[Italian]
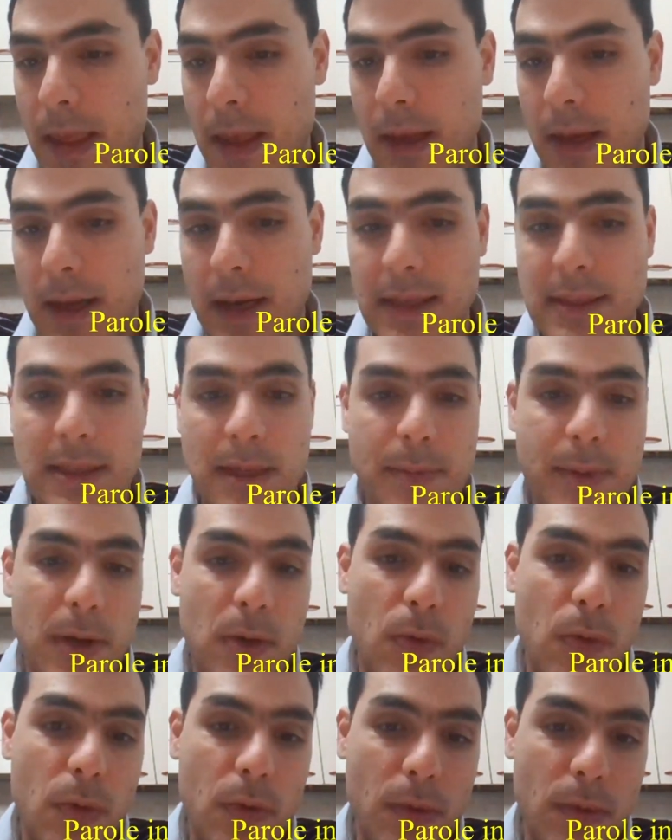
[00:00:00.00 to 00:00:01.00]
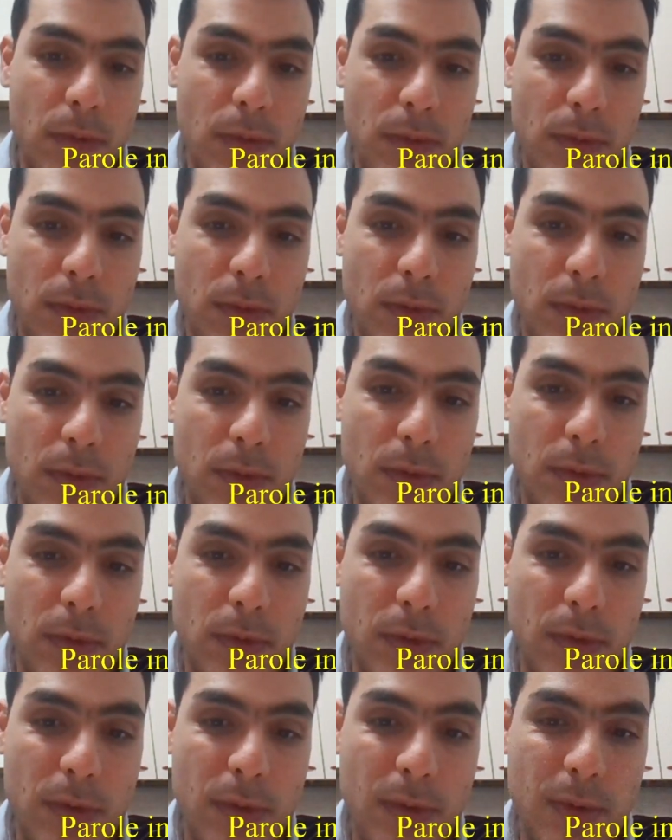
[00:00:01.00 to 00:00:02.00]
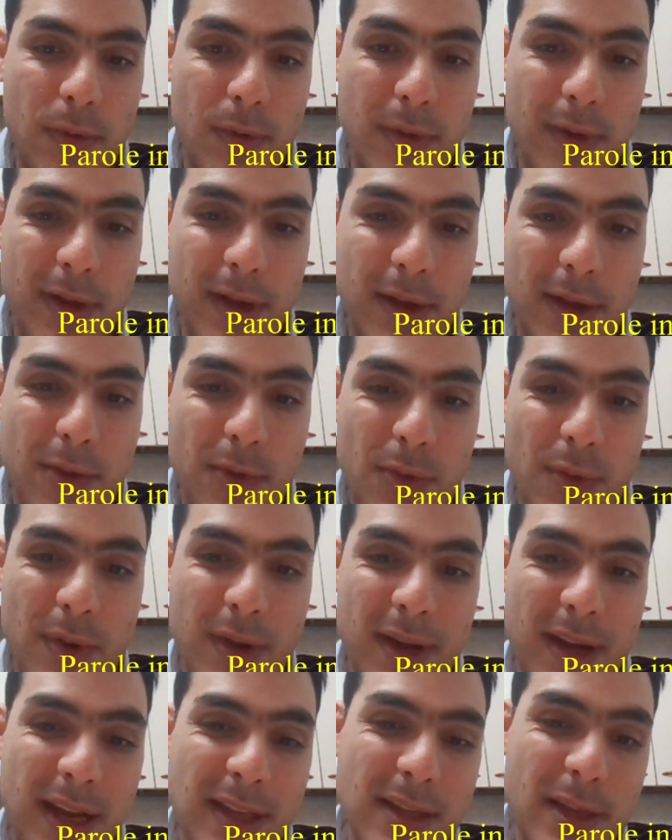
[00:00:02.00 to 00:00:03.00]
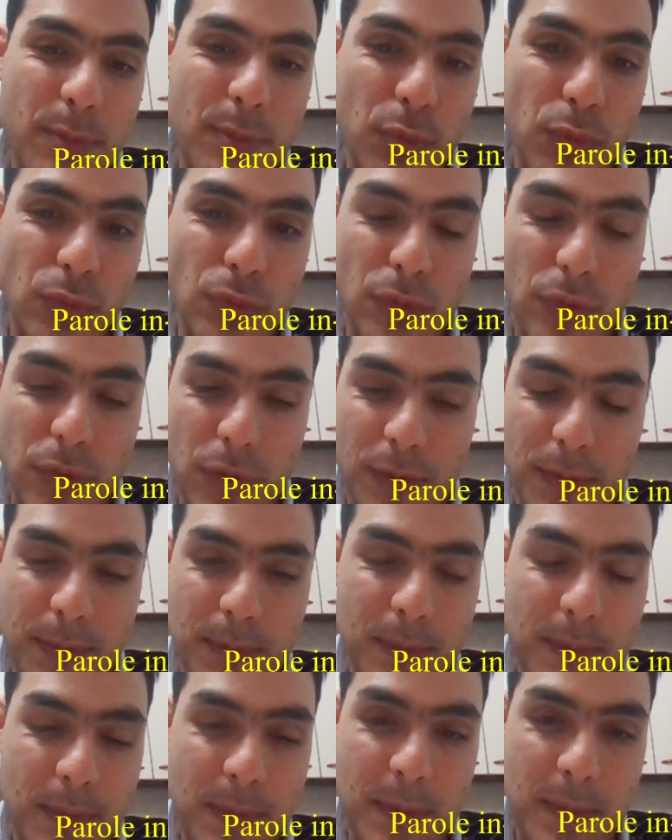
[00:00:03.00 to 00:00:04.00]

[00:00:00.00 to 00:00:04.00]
E resta però ecco, un grande punto.